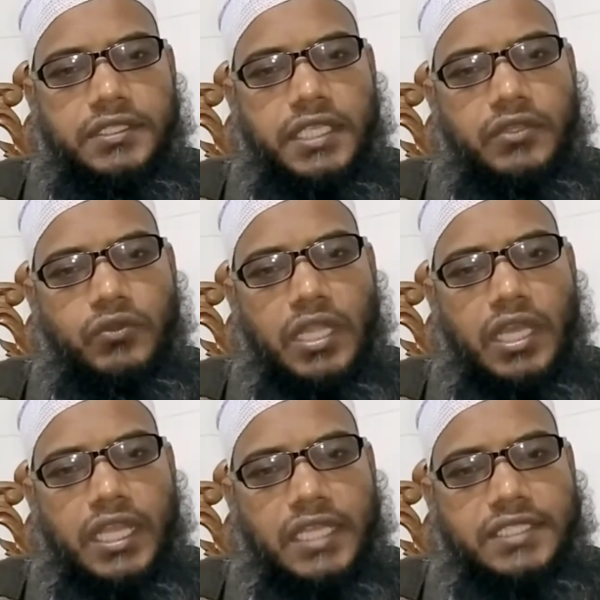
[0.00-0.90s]
যেগুলা
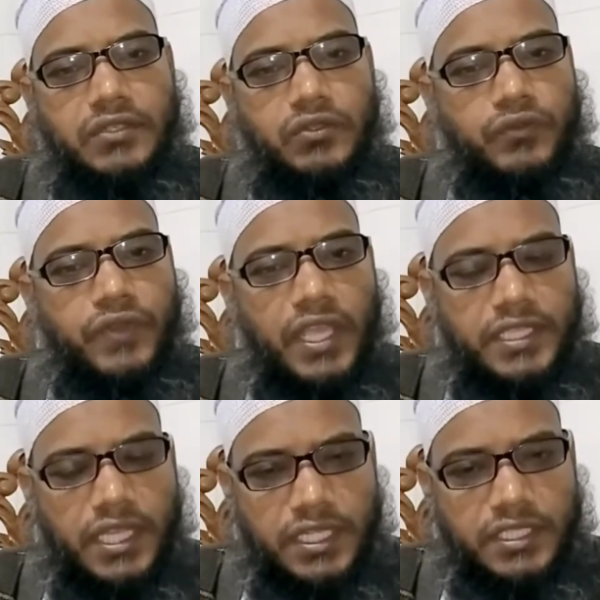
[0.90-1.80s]
কাজে কোনো
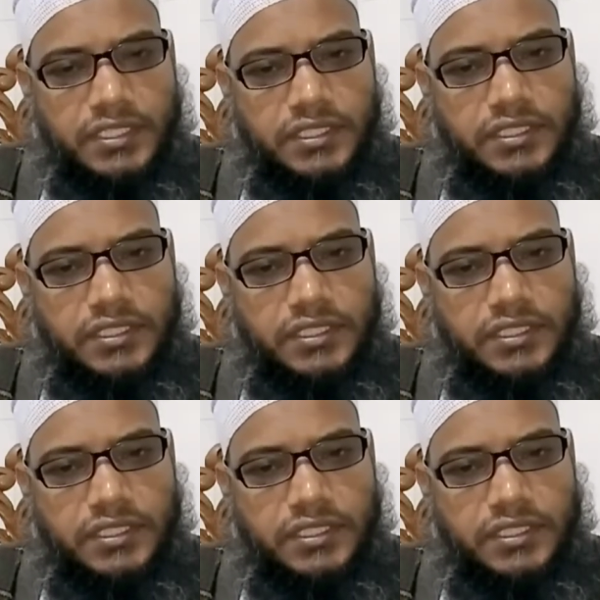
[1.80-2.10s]
ফায়দা নেই